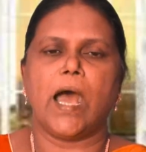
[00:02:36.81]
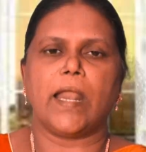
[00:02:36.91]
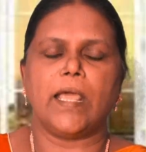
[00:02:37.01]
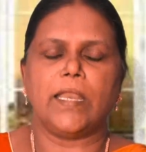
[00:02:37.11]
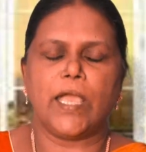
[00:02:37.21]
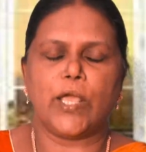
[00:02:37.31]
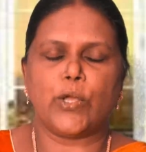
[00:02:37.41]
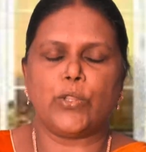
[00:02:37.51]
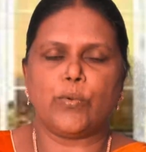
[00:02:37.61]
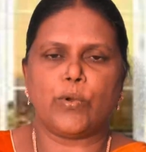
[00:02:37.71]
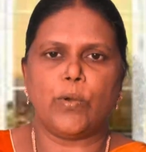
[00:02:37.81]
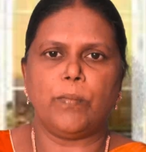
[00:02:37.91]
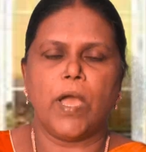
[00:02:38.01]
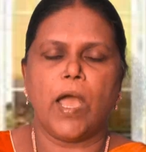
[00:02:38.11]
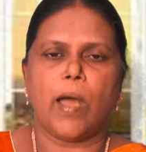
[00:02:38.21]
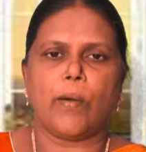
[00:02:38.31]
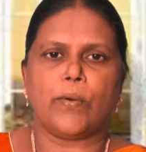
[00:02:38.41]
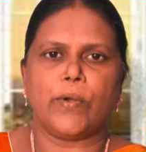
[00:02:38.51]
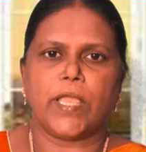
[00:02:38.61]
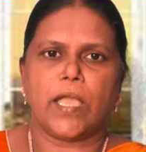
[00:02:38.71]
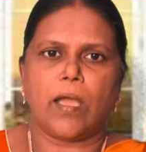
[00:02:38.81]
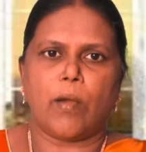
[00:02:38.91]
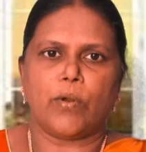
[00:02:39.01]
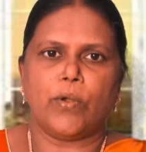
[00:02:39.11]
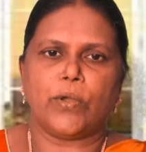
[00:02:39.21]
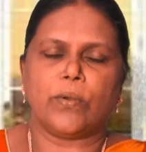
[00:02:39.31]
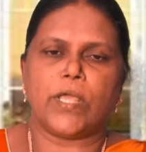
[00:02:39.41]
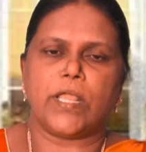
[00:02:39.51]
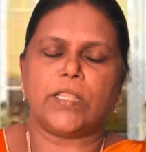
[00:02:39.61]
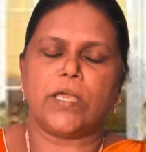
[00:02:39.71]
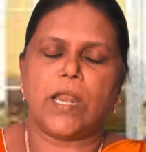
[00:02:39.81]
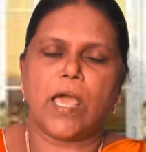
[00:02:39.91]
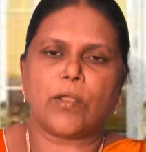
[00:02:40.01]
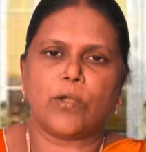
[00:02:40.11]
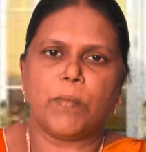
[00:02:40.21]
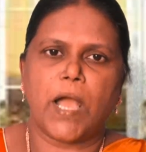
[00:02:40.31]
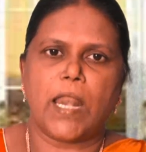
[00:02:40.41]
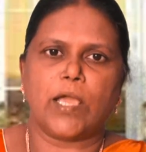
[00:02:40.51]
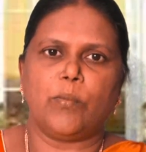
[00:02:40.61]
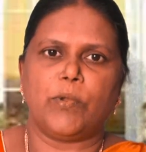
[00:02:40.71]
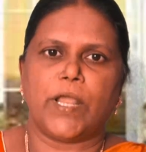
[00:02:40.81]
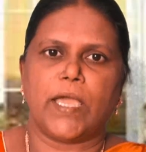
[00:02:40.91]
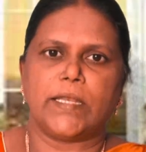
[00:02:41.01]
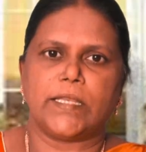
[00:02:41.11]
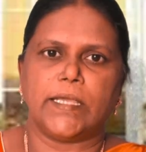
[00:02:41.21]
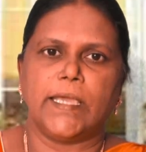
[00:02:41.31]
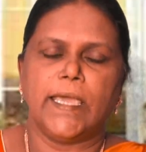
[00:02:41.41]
ஆனால் ஏறதுக்கும் அவனுடைய அவனோடு கூட இருந்த எல்லாருக்கும் கலக்கம் உண்டாயிற்று